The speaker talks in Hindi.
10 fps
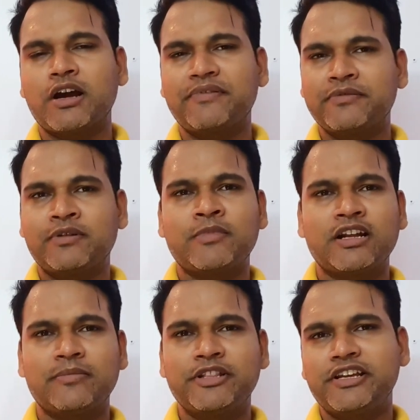काफ़ी
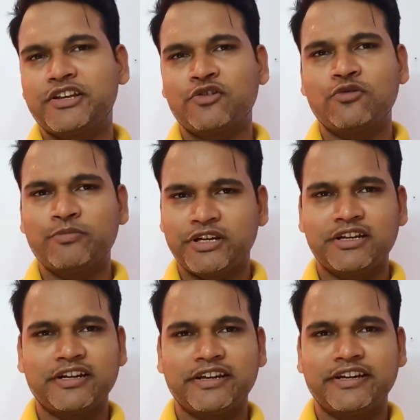भरमार हमें देखने को मिल
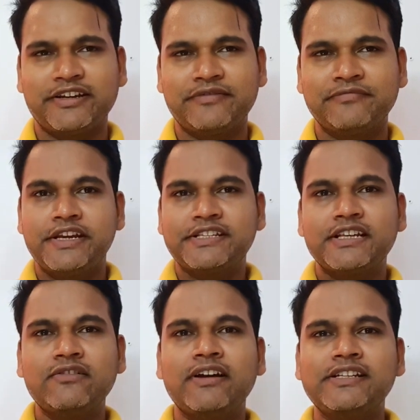रही है
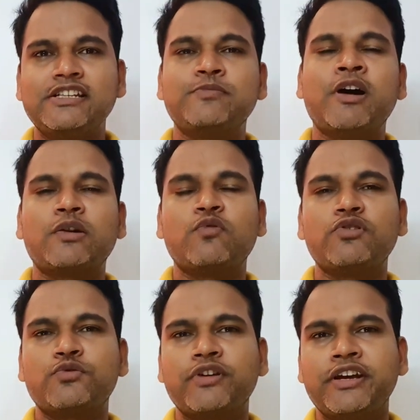इसके अलावा ये स्मार्ट
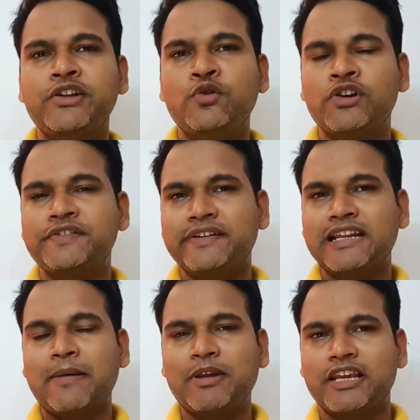वॉच जो है नॉइस
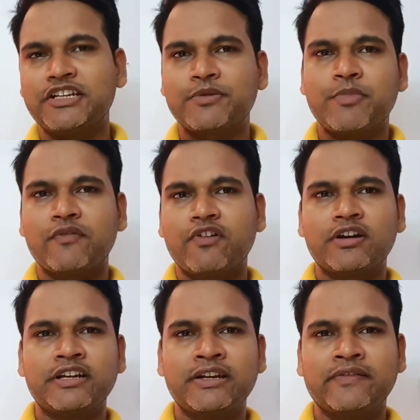फिट एप्लीकेशन पे वर्क करने